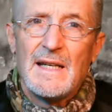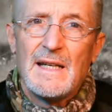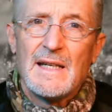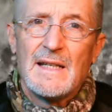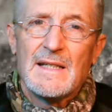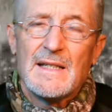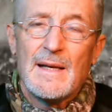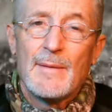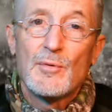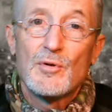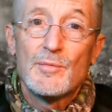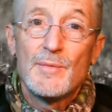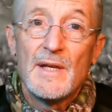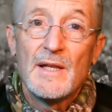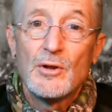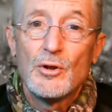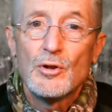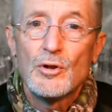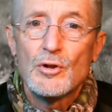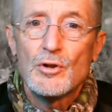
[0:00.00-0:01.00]
Estamos
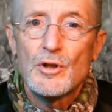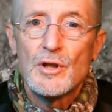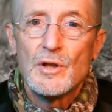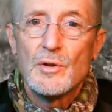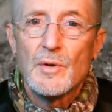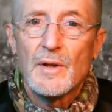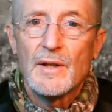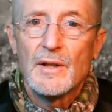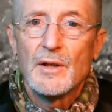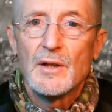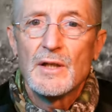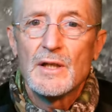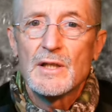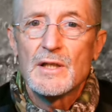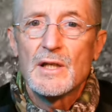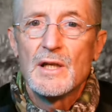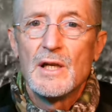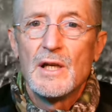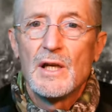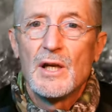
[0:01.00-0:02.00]
viendo
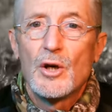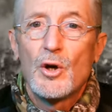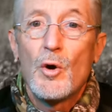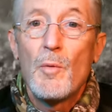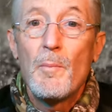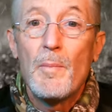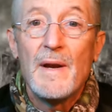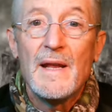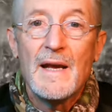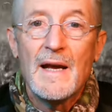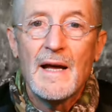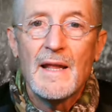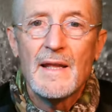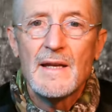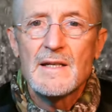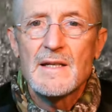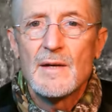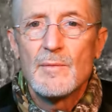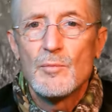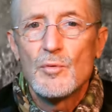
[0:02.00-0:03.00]
situaciones
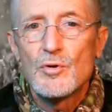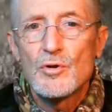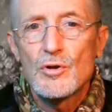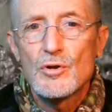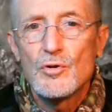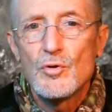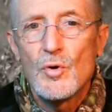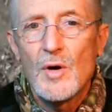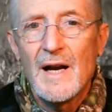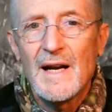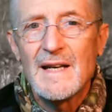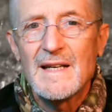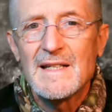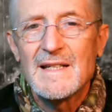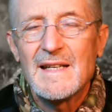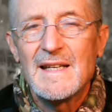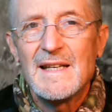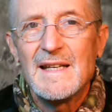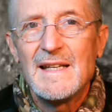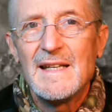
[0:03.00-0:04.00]
complicadas en muchos
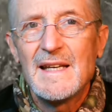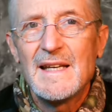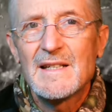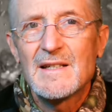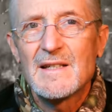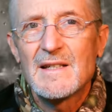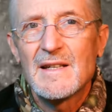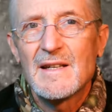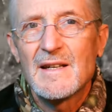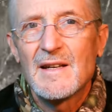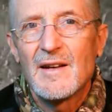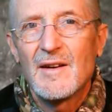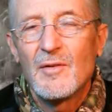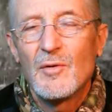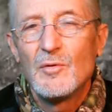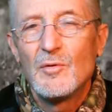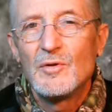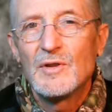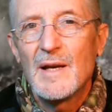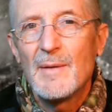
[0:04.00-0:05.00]
lugares y es
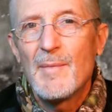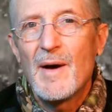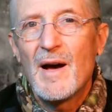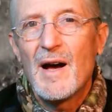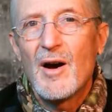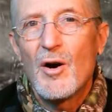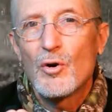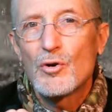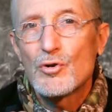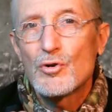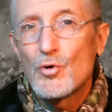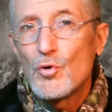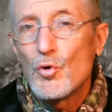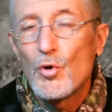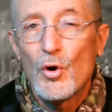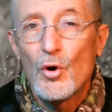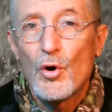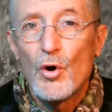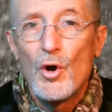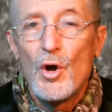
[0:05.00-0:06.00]
un tema
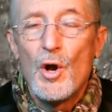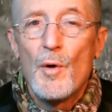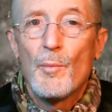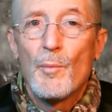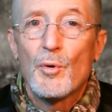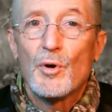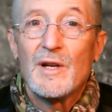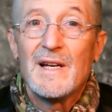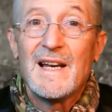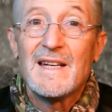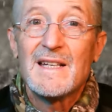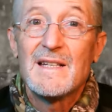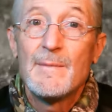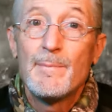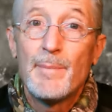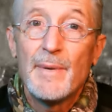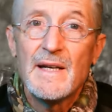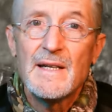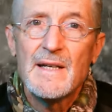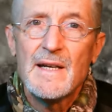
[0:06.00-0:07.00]
oscuro, porque las
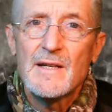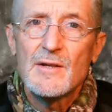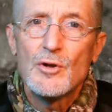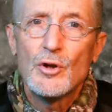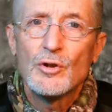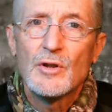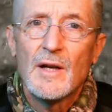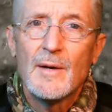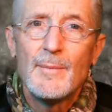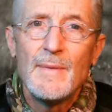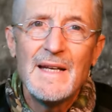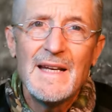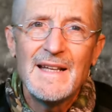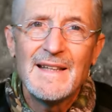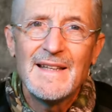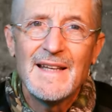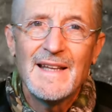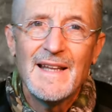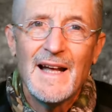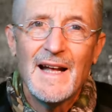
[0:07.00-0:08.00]
empresas no
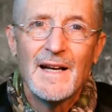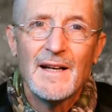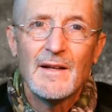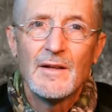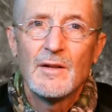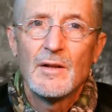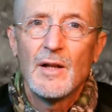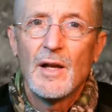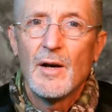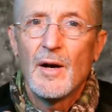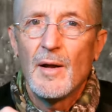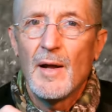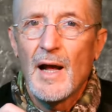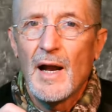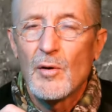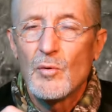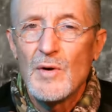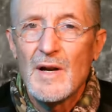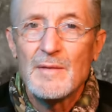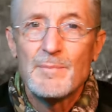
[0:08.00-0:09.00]
terminan de dar
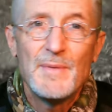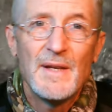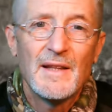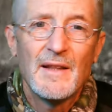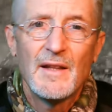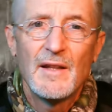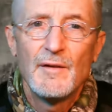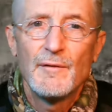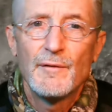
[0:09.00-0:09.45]
algunas piezas de